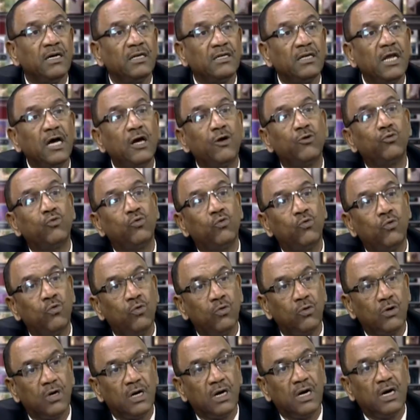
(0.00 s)
نحن
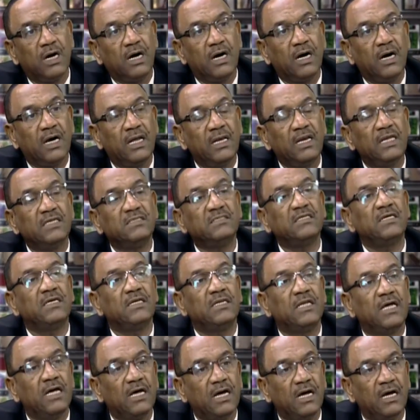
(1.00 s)
آه،
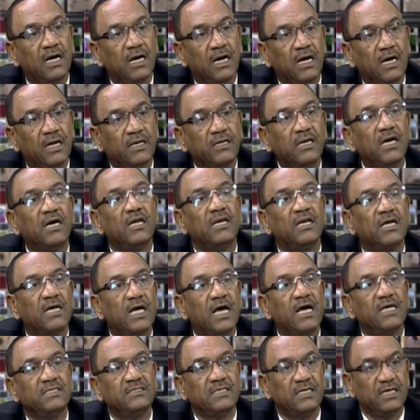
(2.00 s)
الذين آه، نخلق
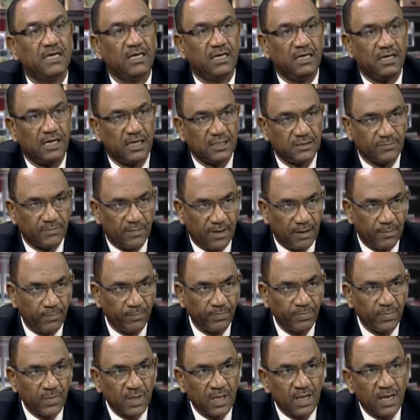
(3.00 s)
هذه الأسباب
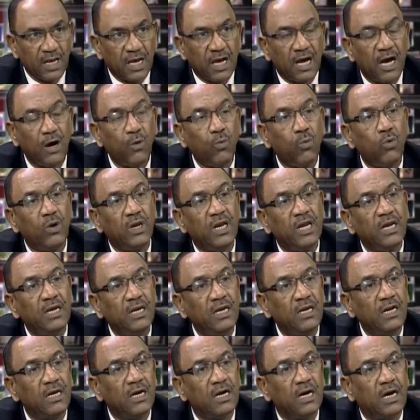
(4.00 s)
أولا